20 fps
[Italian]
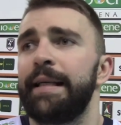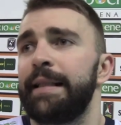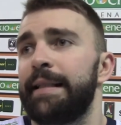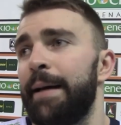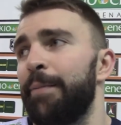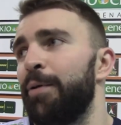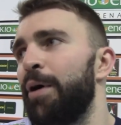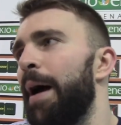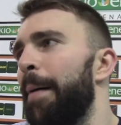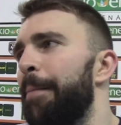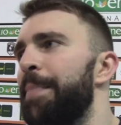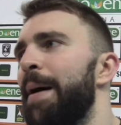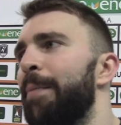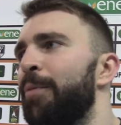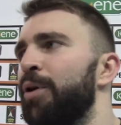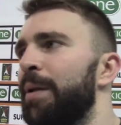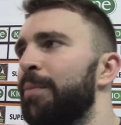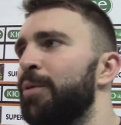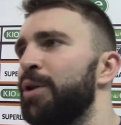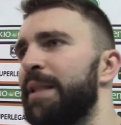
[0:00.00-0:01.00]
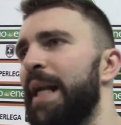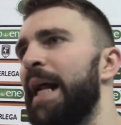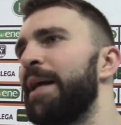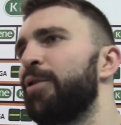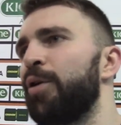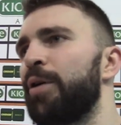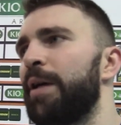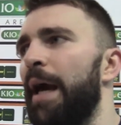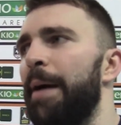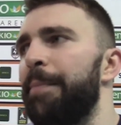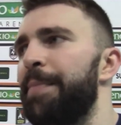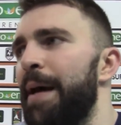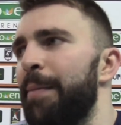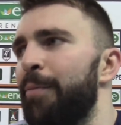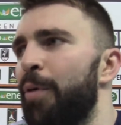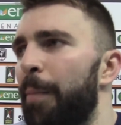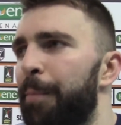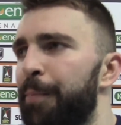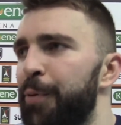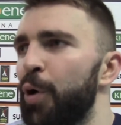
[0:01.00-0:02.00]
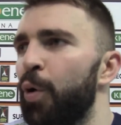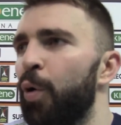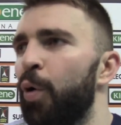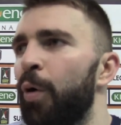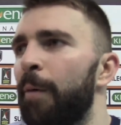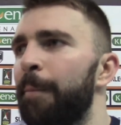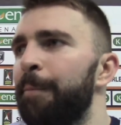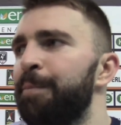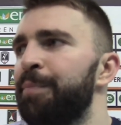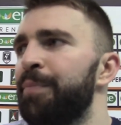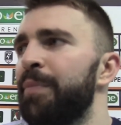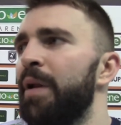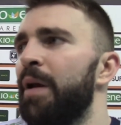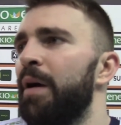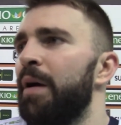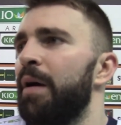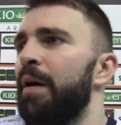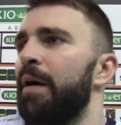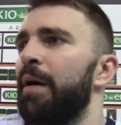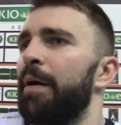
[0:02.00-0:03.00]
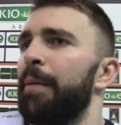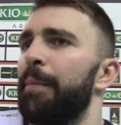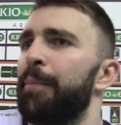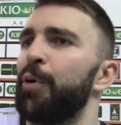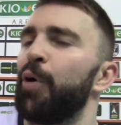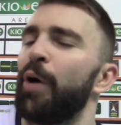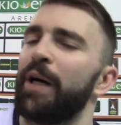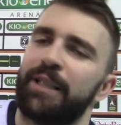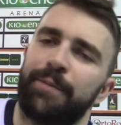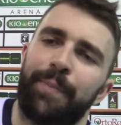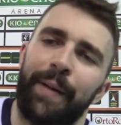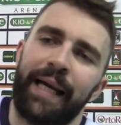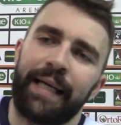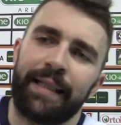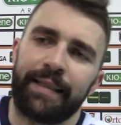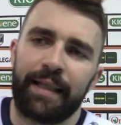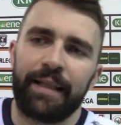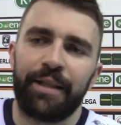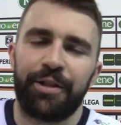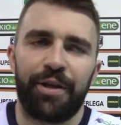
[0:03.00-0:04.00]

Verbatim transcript: siamo, abbiamo dimostrato che abbiamo più, più esperienza